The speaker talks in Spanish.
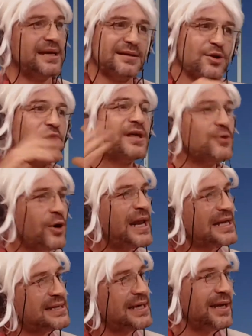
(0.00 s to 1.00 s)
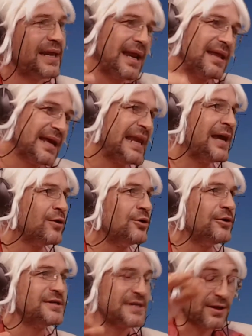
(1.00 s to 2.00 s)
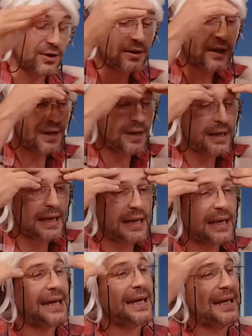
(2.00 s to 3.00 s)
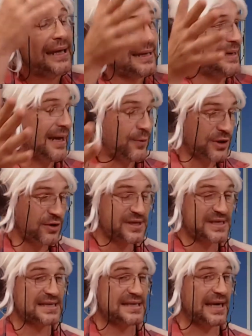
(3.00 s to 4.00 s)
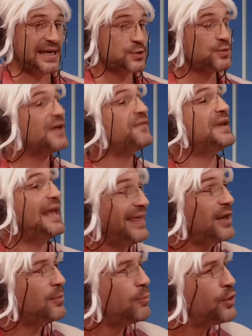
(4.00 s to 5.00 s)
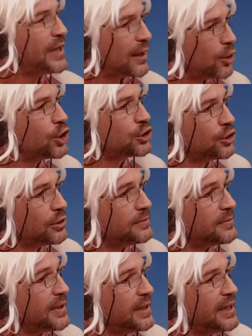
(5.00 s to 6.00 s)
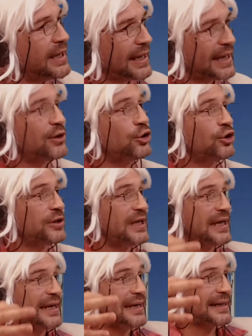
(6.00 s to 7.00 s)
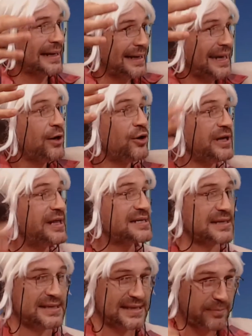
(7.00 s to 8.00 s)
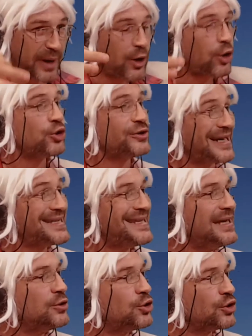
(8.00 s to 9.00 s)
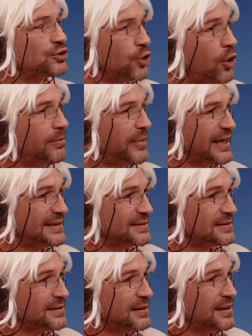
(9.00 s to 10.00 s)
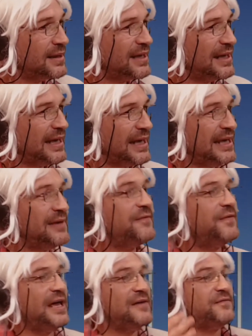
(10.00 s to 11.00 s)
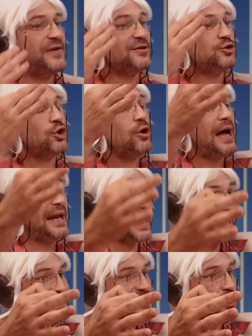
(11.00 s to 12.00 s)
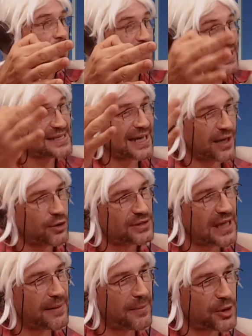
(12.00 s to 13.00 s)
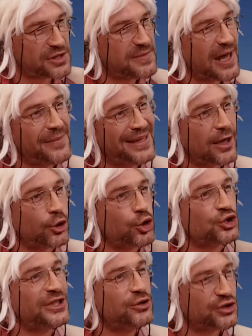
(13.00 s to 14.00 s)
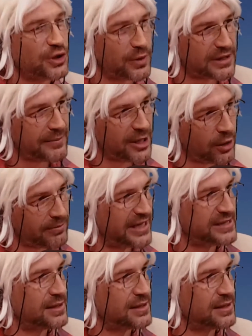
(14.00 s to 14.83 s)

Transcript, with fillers: no, era así, era en griego lo decían, ¿no? Eh, la cuestión es así, es un desfiladero muy angosto, en donde Leónidas se paró con 300 hombres sí. y enfrentó al ejército persa que contaba aproximadamente con 250.000 hombres.